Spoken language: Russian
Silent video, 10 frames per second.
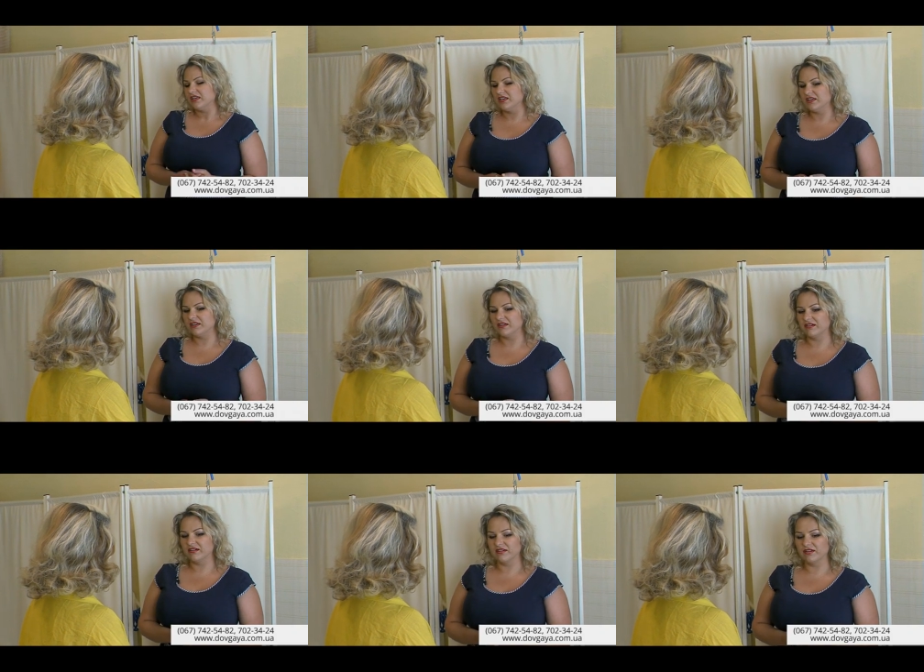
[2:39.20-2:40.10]
И
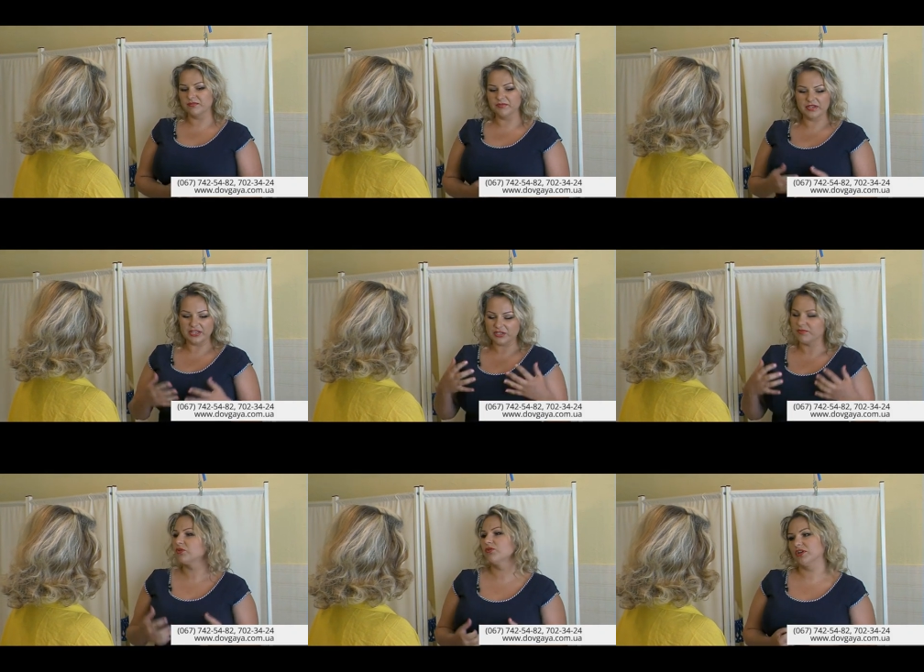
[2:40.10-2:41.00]
э, мы
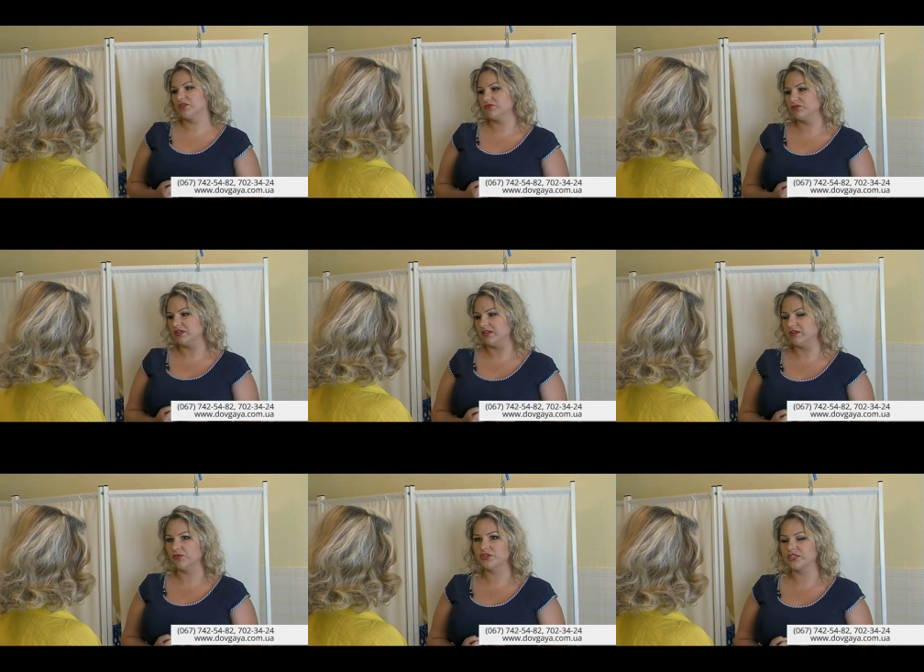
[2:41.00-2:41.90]
лечим не только
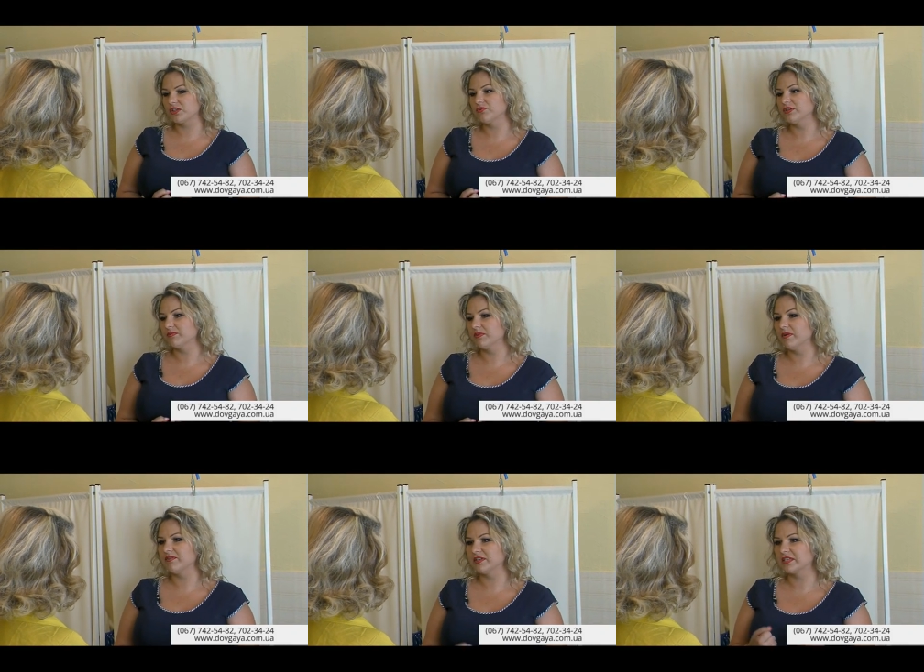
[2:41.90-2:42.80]
изнутри. Хочется людям
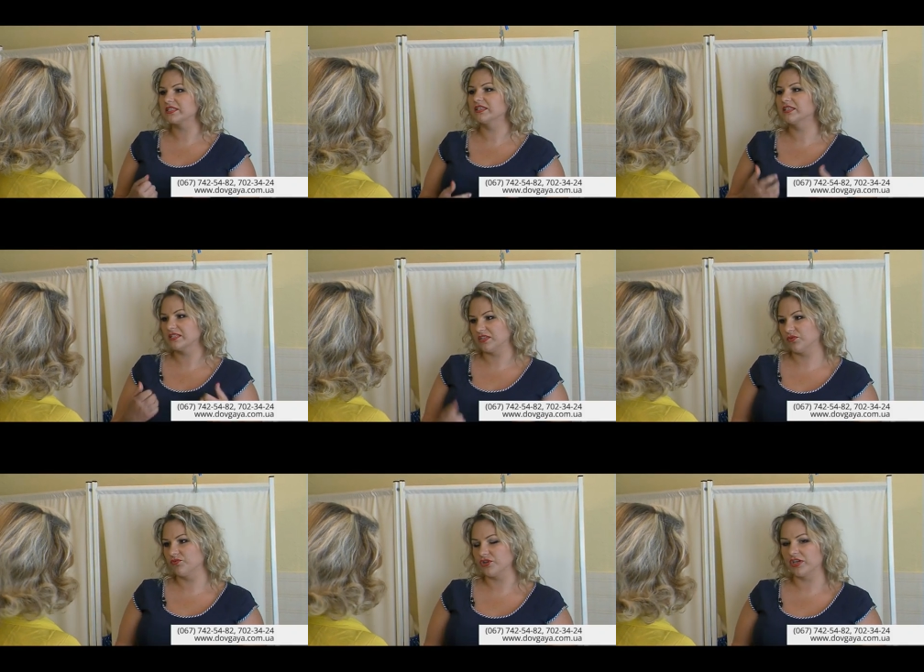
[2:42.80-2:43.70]
добавить красоты
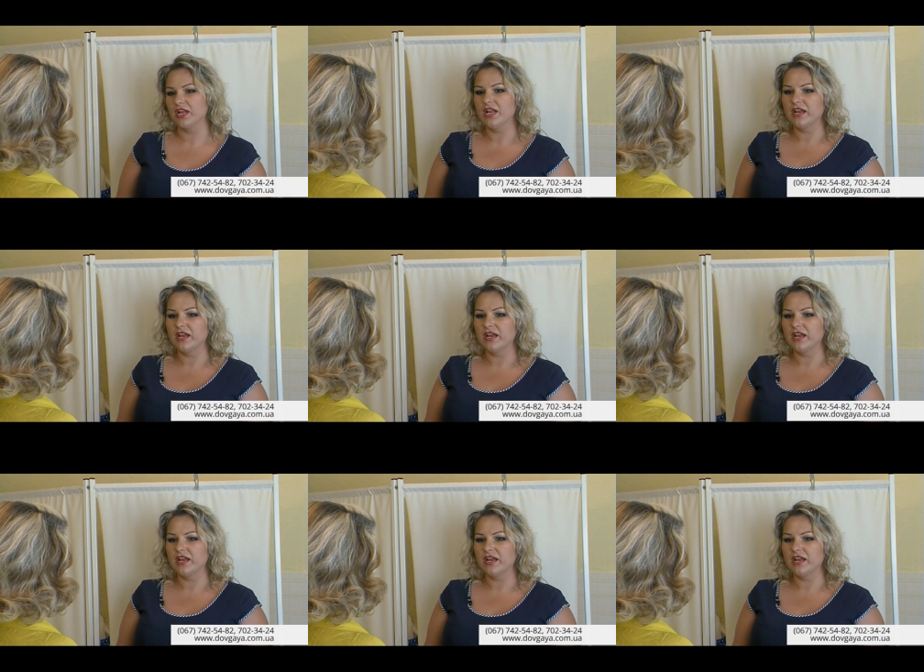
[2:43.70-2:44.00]
снаружи.